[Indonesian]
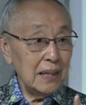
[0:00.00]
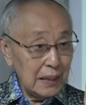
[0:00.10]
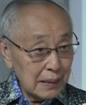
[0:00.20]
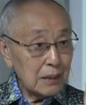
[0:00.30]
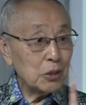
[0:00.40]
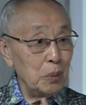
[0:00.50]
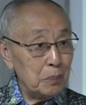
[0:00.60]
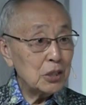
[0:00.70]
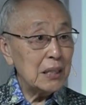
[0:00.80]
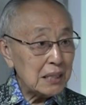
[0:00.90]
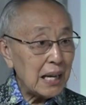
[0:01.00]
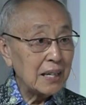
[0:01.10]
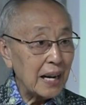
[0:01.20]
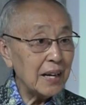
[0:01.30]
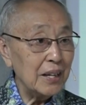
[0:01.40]
Kita semua mesti
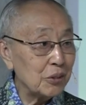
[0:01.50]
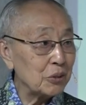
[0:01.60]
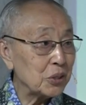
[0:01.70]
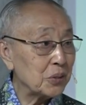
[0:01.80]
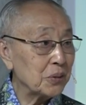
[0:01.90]
sadar itu.